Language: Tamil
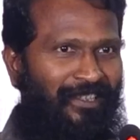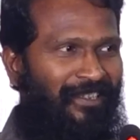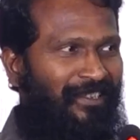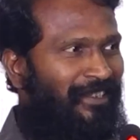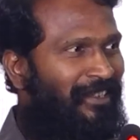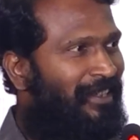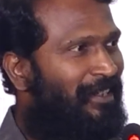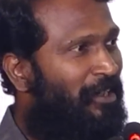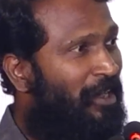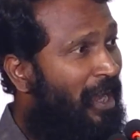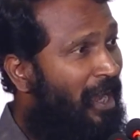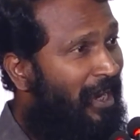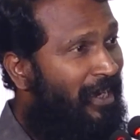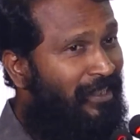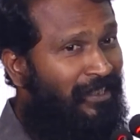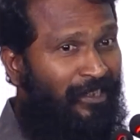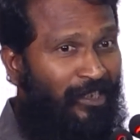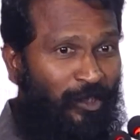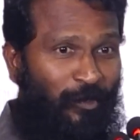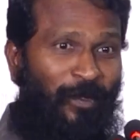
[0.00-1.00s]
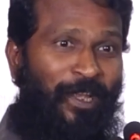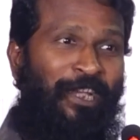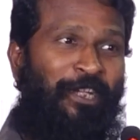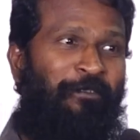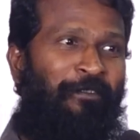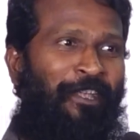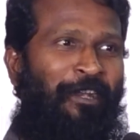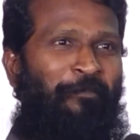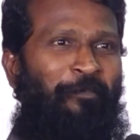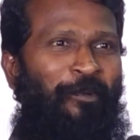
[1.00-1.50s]
இருந்தது அடுத்து
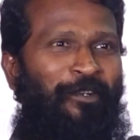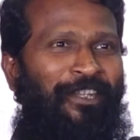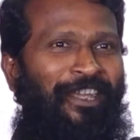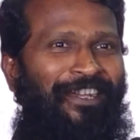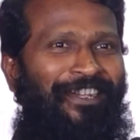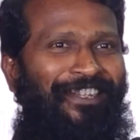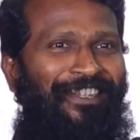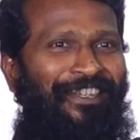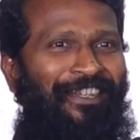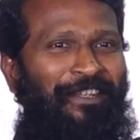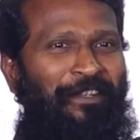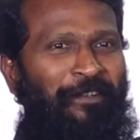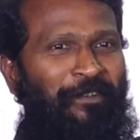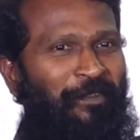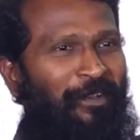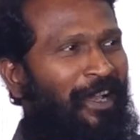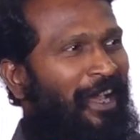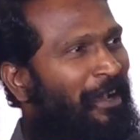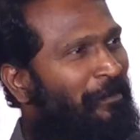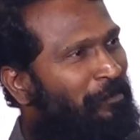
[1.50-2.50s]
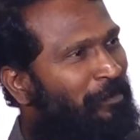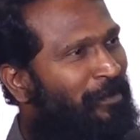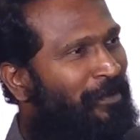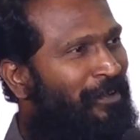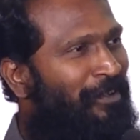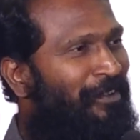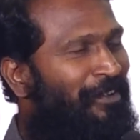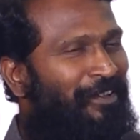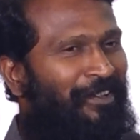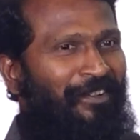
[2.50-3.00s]
ட்வீட் வேற போட்டார்
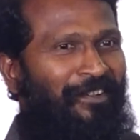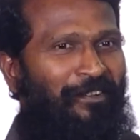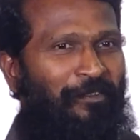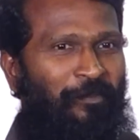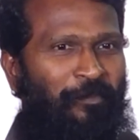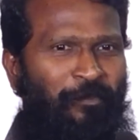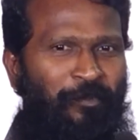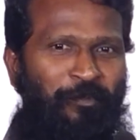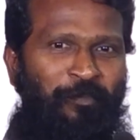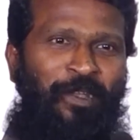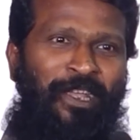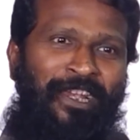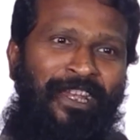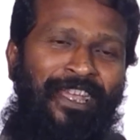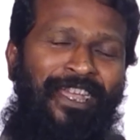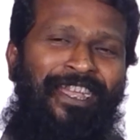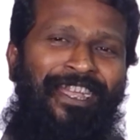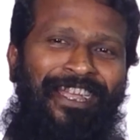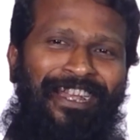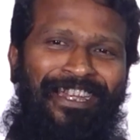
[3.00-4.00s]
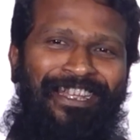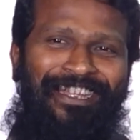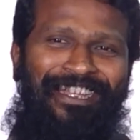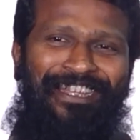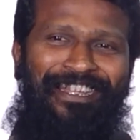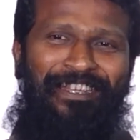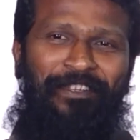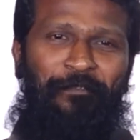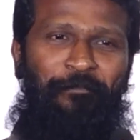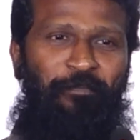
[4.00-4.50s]
அப்போது உண்மையிலே எங்களுக்கு
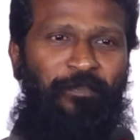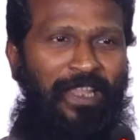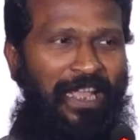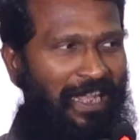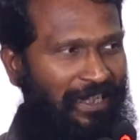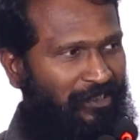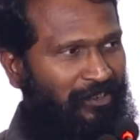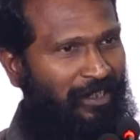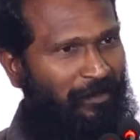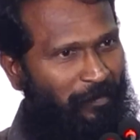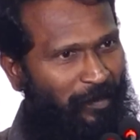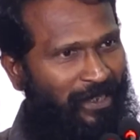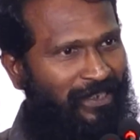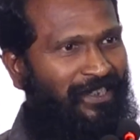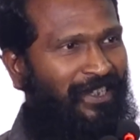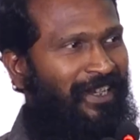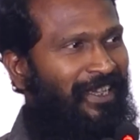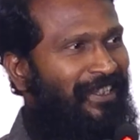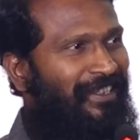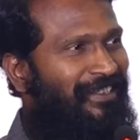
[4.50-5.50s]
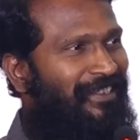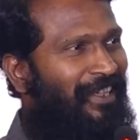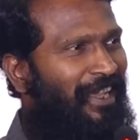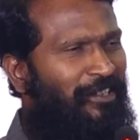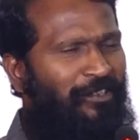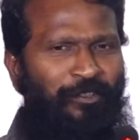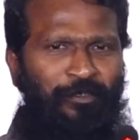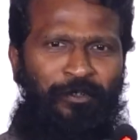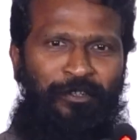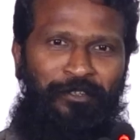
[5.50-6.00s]
ஆக்சுவலாக ப்ரெஷர் ஆயிடுச்சு
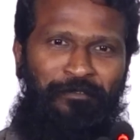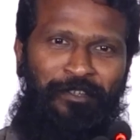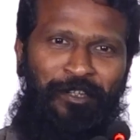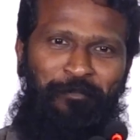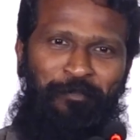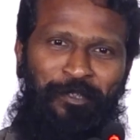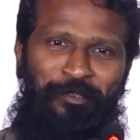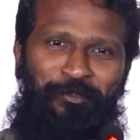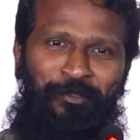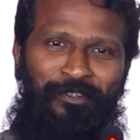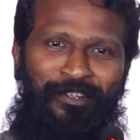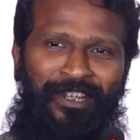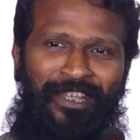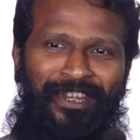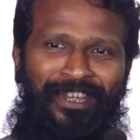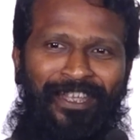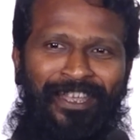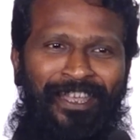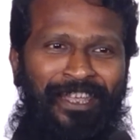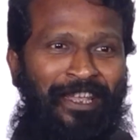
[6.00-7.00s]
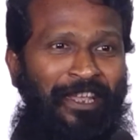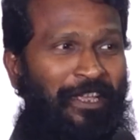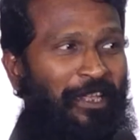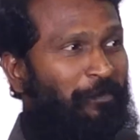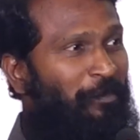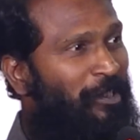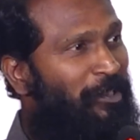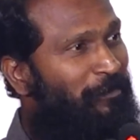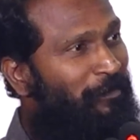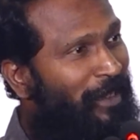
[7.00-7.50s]
ஐயோ இவர் இப்படி சொல்கிறாரு
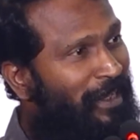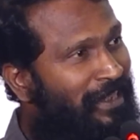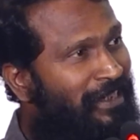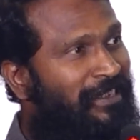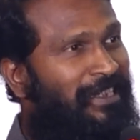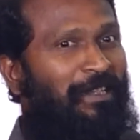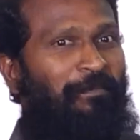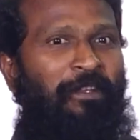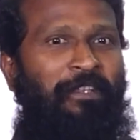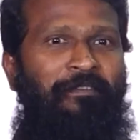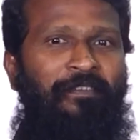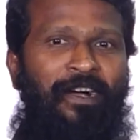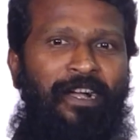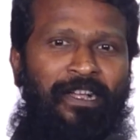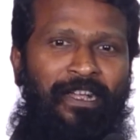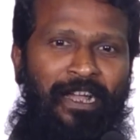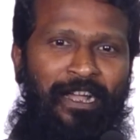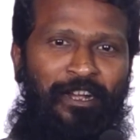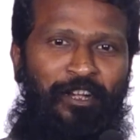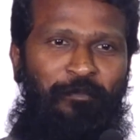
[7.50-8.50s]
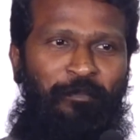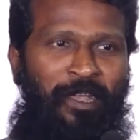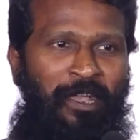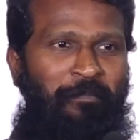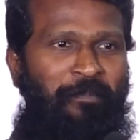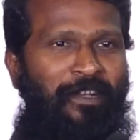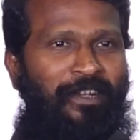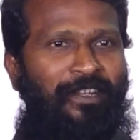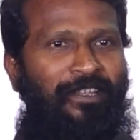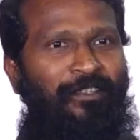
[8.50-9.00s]
இப்போ இது மெயின் ஸ்ட்ரீமில் ஒர்க் ஆகணுமே
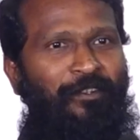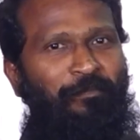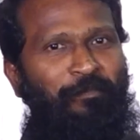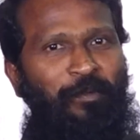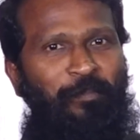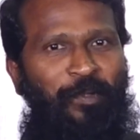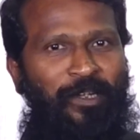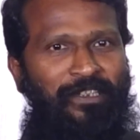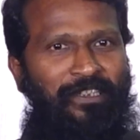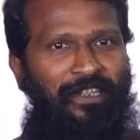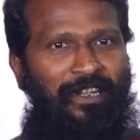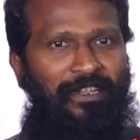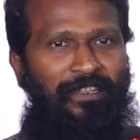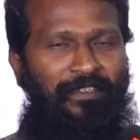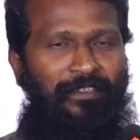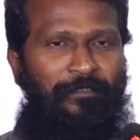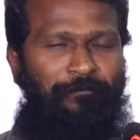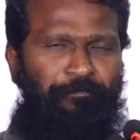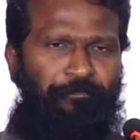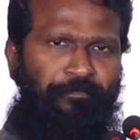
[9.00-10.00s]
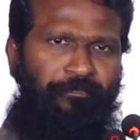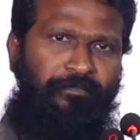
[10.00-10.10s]
அப்படின்றது ரொம்ப ப்ரெஷராக இருந்தது